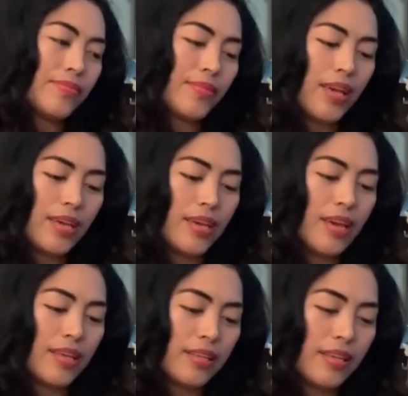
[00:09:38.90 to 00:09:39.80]

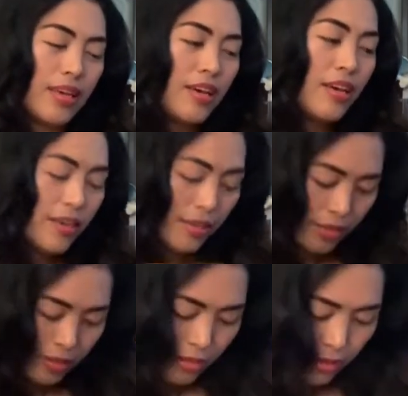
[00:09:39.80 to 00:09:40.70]
Ayan.
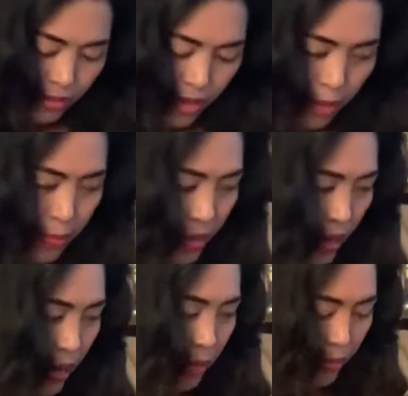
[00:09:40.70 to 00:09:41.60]
Sabi
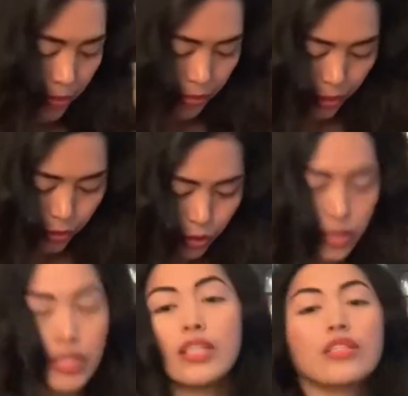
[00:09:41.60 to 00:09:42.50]
niya, in-order
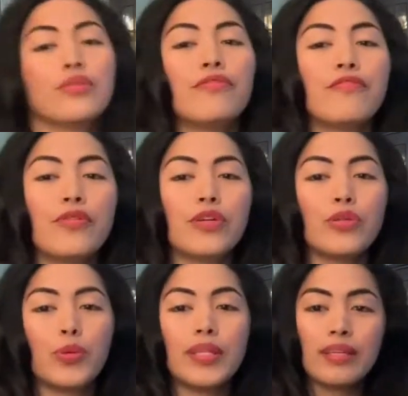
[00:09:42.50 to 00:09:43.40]
niya to for
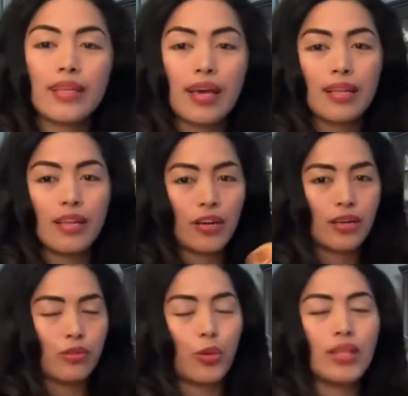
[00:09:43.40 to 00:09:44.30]
$20,
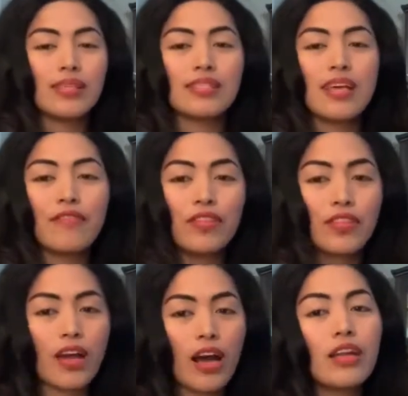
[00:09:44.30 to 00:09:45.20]
$27
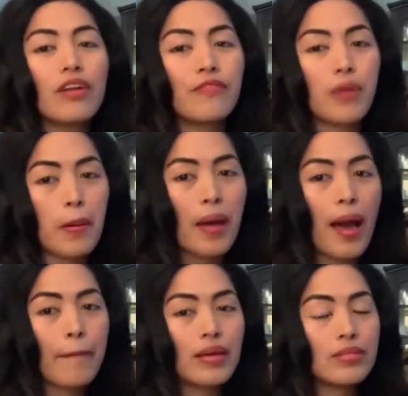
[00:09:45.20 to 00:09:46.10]
from
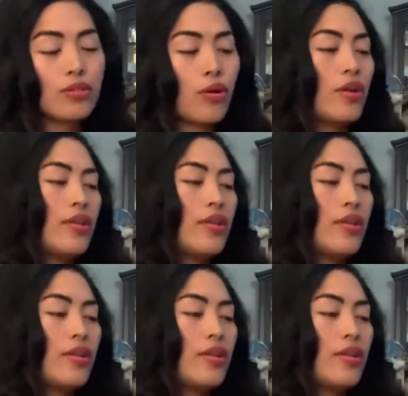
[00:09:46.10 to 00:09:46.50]
Amazon.